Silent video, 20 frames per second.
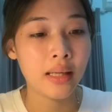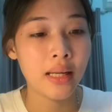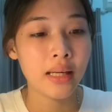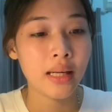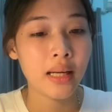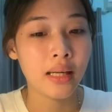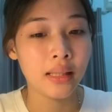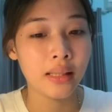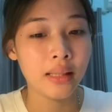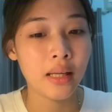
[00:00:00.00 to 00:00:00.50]
nên
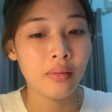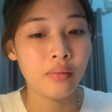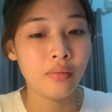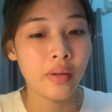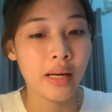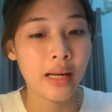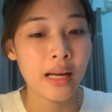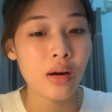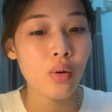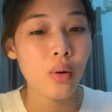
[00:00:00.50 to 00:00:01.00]
cẩn thận với
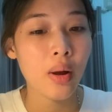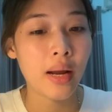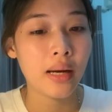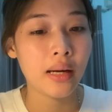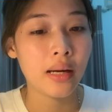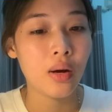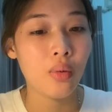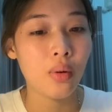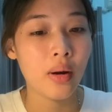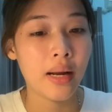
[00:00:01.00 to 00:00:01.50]
các loại
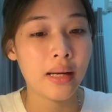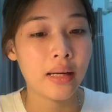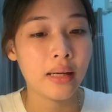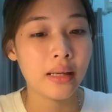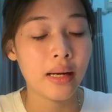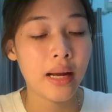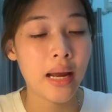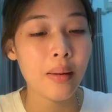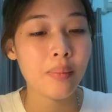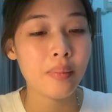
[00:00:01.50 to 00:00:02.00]
đậu lành
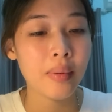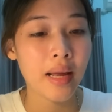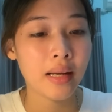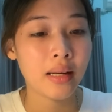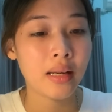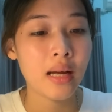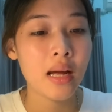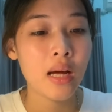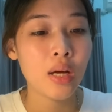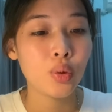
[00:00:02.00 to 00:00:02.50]
ép lạnh.
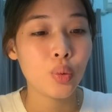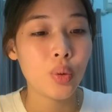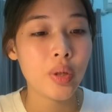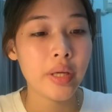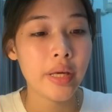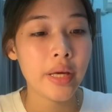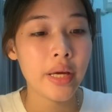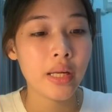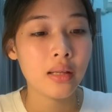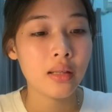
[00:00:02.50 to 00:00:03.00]
Tuy
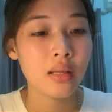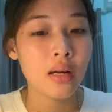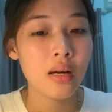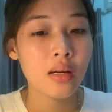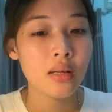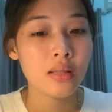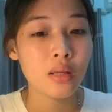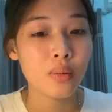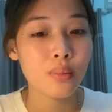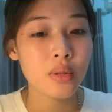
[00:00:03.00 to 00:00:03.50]
nhiên,
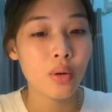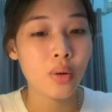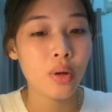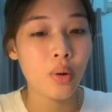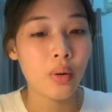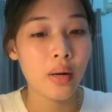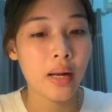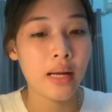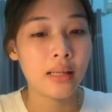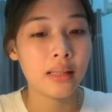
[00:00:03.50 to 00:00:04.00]
trong dầu đậu
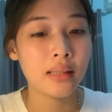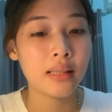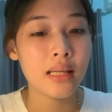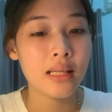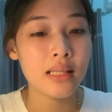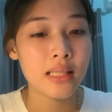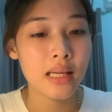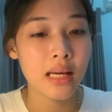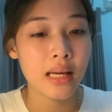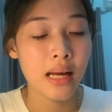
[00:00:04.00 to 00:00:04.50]
lành
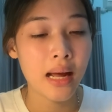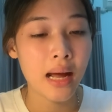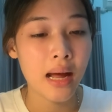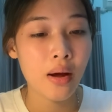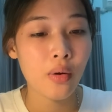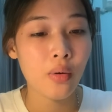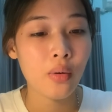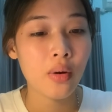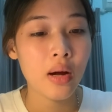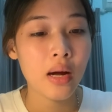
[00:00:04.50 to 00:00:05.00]
tinh chế
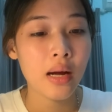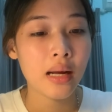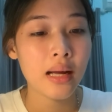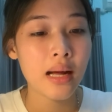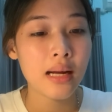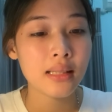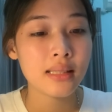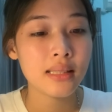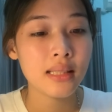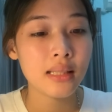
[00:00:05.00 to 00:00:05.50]
cao,
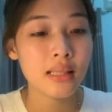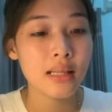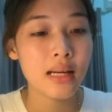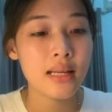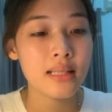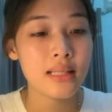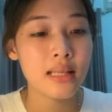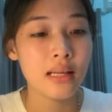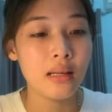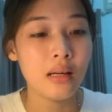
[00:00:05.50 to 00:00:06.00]
các chất
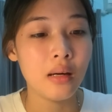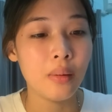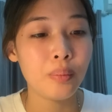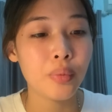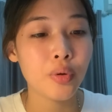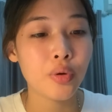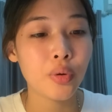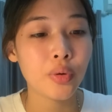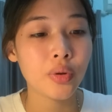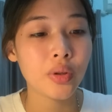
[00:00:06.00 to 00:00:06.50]
gây dị ứng
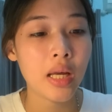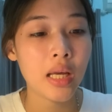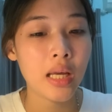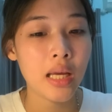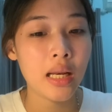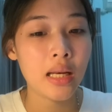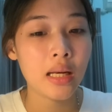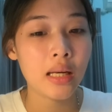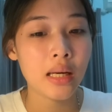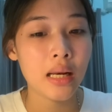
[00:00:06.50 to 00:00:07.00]

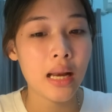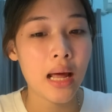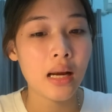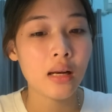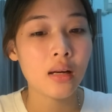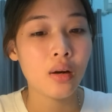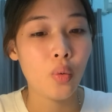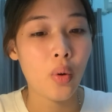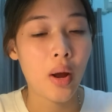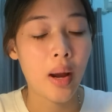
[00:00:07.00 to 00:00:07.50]
protein đã
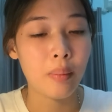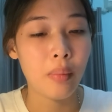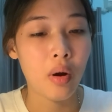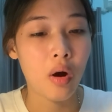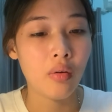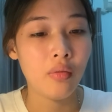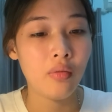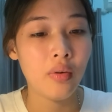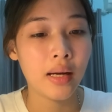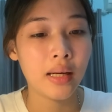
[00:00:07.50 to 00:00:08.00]
được loại bỏ
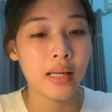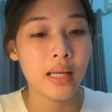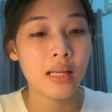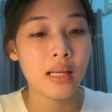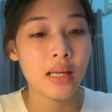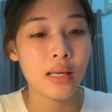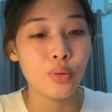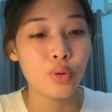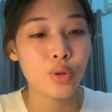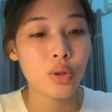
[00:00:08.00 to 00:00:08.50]
và nghiên
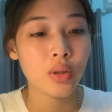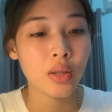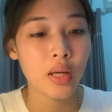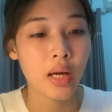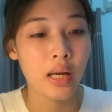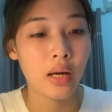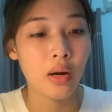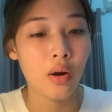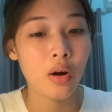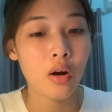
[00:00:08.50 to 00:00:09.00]
cứu cho
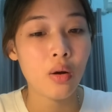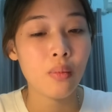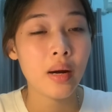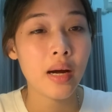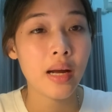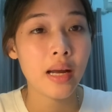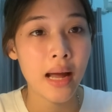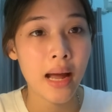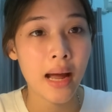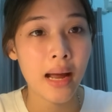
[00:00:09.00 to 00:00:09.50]
thấy nó không
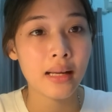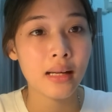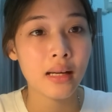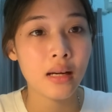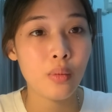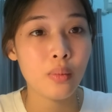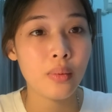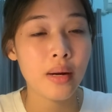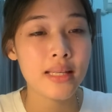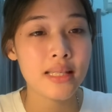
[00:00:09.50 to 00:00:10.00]
gây hại,
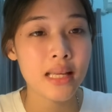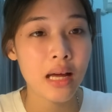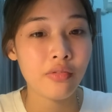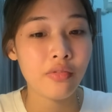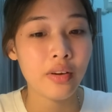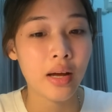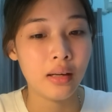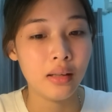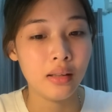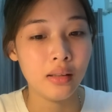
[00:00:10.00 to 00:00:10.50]
không gây ra
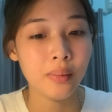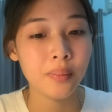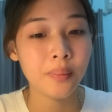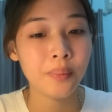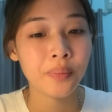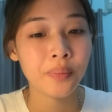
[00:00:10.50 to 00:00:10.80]
phản ứng.